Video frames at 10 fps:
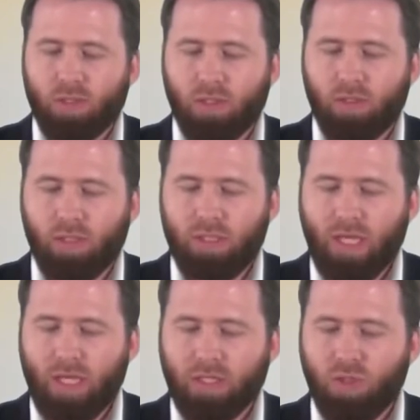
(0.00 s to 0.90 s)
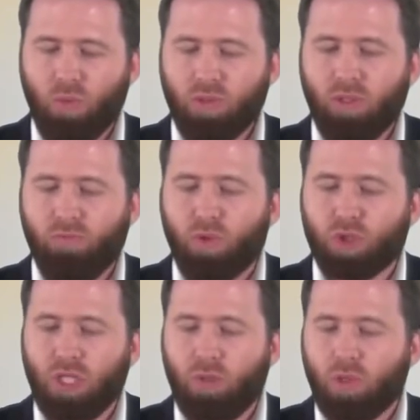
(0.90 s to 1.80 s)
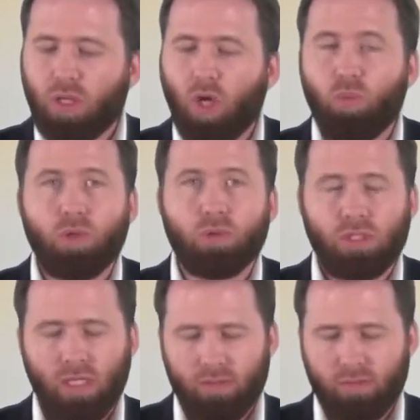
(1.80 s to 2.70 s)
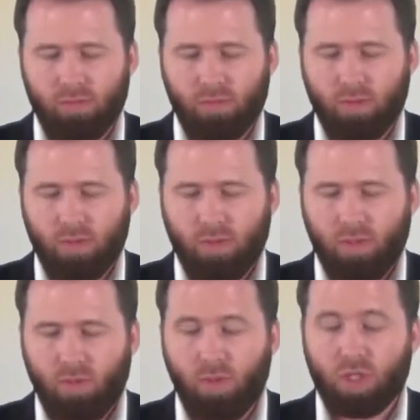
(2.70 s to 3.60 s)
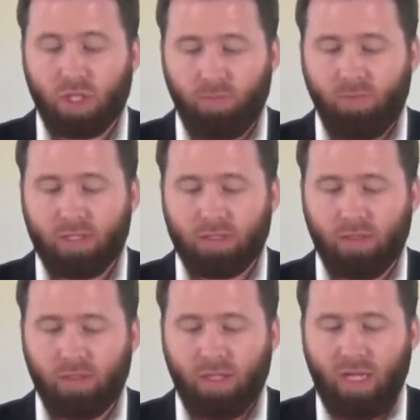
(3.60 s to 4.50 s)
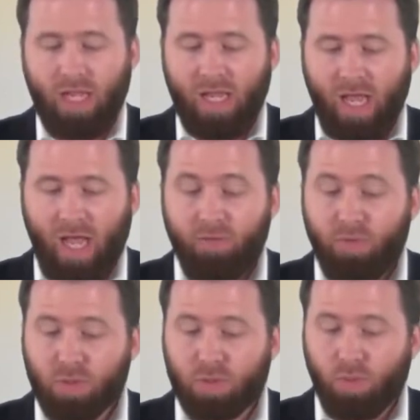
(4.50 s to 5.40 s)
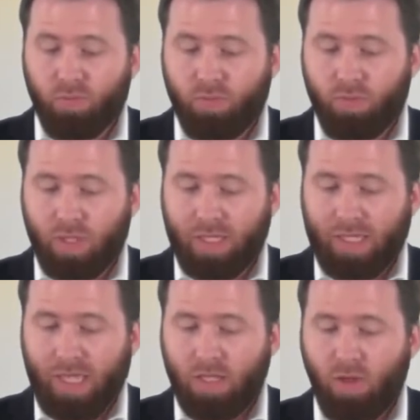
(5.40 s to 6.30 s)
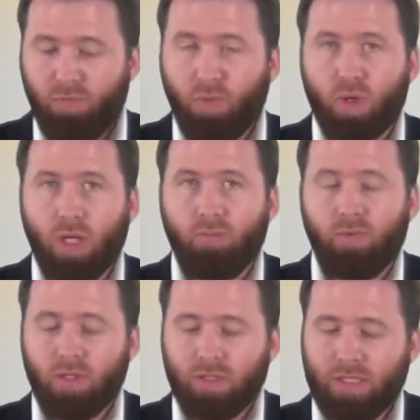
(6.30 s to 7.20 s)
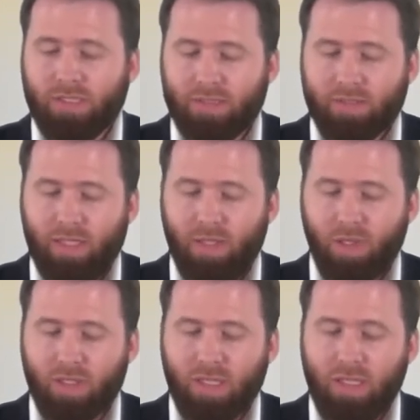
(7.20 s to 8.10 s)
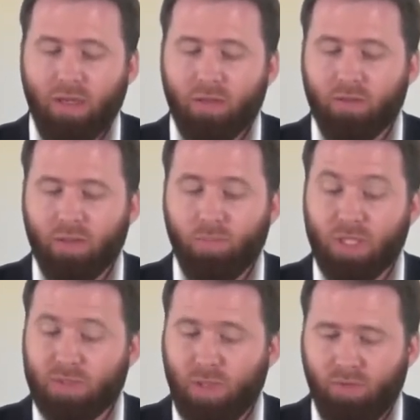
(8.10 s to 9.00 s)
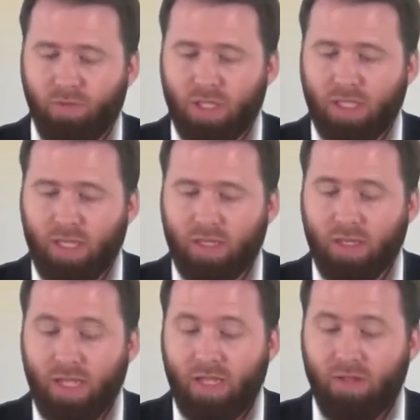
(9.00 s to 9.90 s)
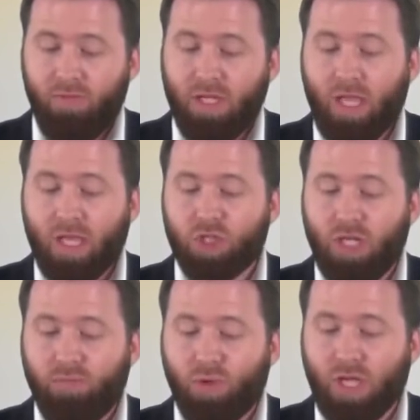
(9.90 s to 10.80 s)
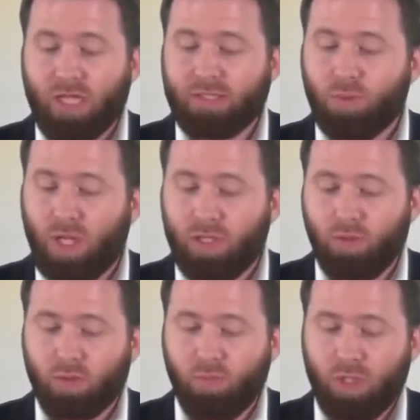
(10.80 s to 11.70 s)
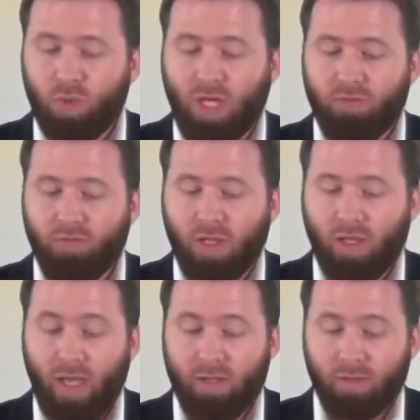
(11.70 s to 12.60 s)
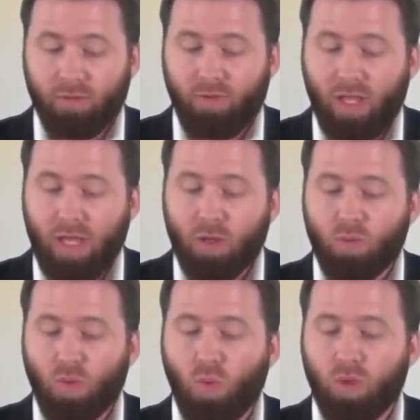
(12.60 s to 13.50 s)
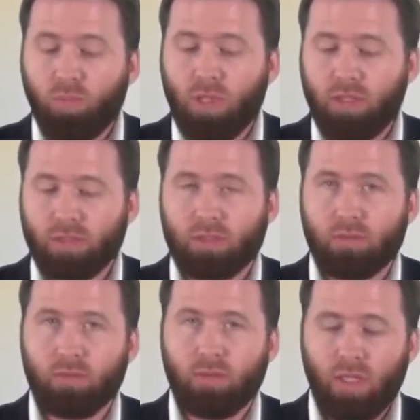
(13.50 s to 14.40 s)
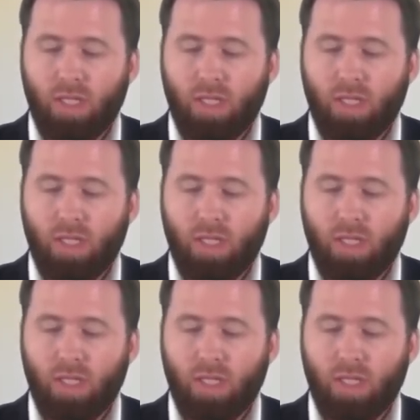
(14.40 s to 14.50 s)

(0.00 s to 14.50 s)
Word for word: die Götter, die Religionen, die Vorstellungen, Glauben und Seelen. Und er schreibt weiter, ein Philosoph, Redner, Vorkämpfer, Gesetzgeber, Krieger, Bezwinger von Ideen, wie der Hersteller von rationalen Dogmen und ein Ver einer Verehrung ohne Bildnisse.